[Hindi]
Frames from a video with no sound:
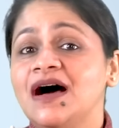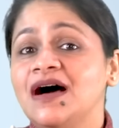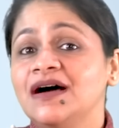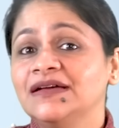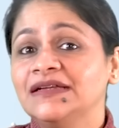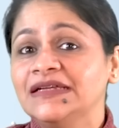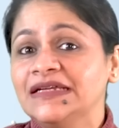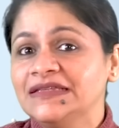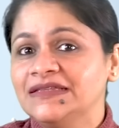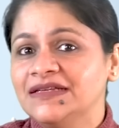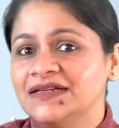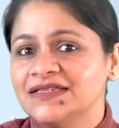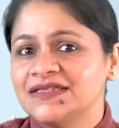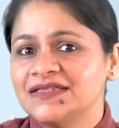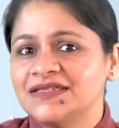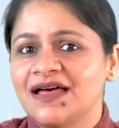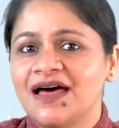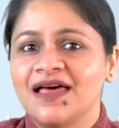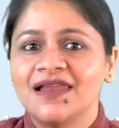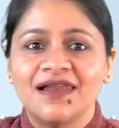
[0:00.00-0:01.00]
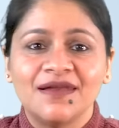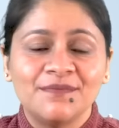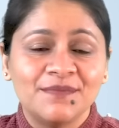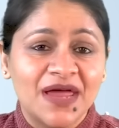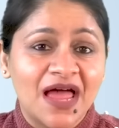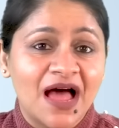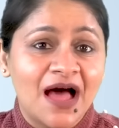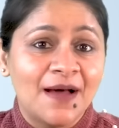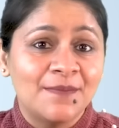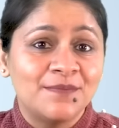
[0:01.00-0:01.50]
अगले दस साल
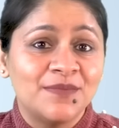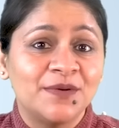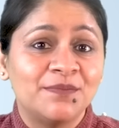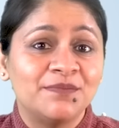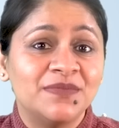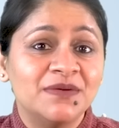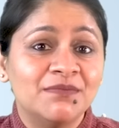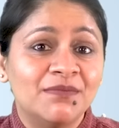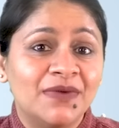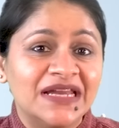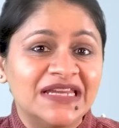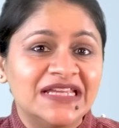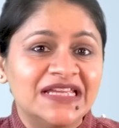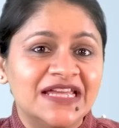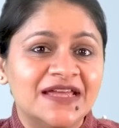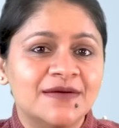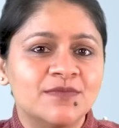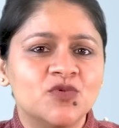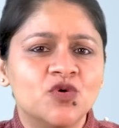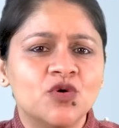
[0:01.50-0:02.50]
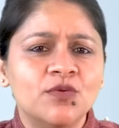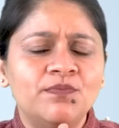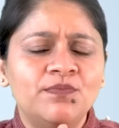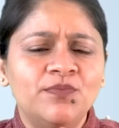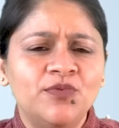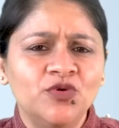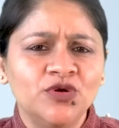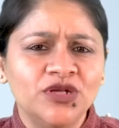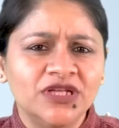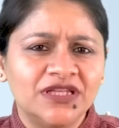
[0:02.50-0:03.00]
में आप अपनी मनी गेम को
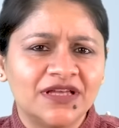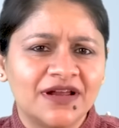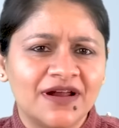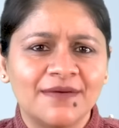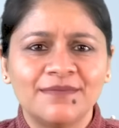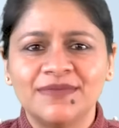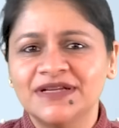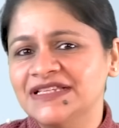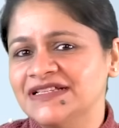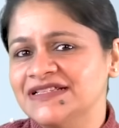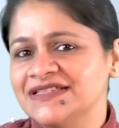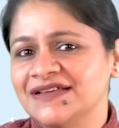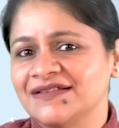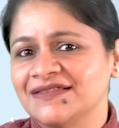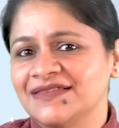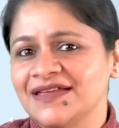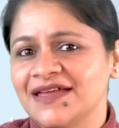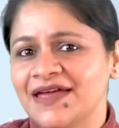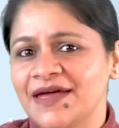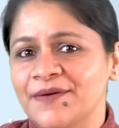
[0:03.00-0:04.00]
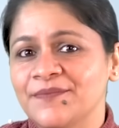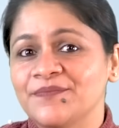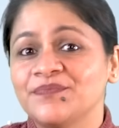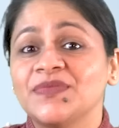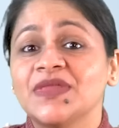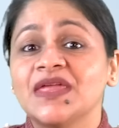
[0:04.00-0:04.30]
पूरी तरह बदल सकते हैं